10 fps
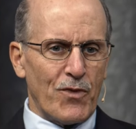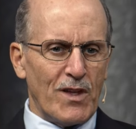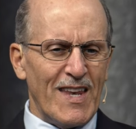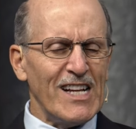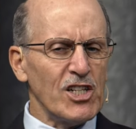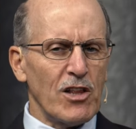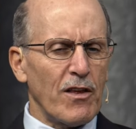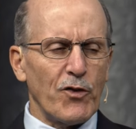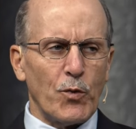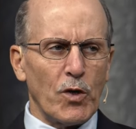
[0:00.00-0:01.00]
Narody
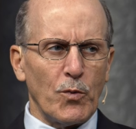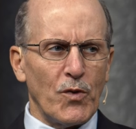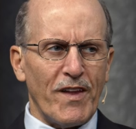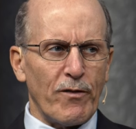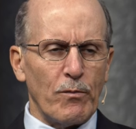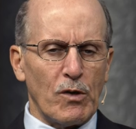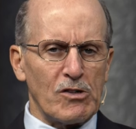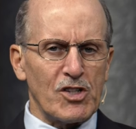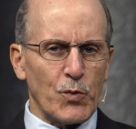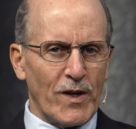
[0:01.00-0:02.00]
świata nigdy nie połączą
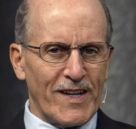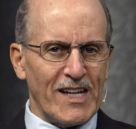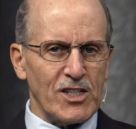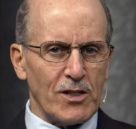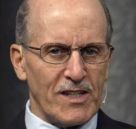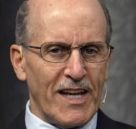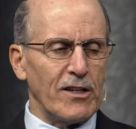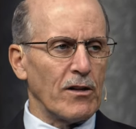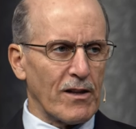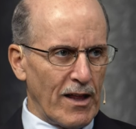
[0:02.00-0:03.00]
się w jeden naród,
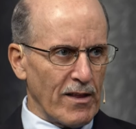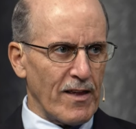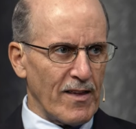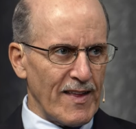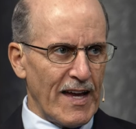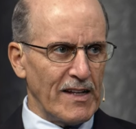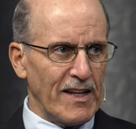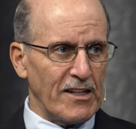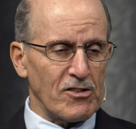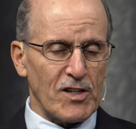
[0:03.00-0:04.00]
mówi o tym Daniel w
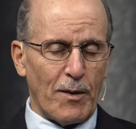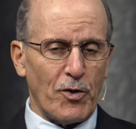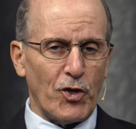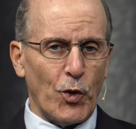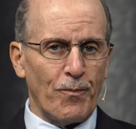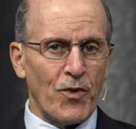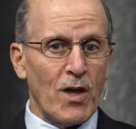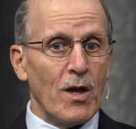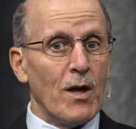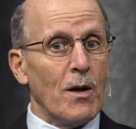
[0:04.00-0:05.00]
drugim rozdziale
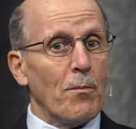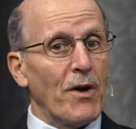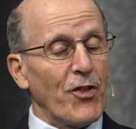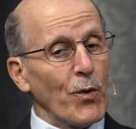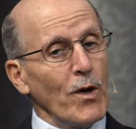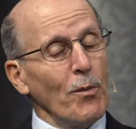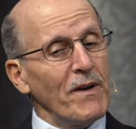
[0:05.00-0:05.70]
swojej księgi.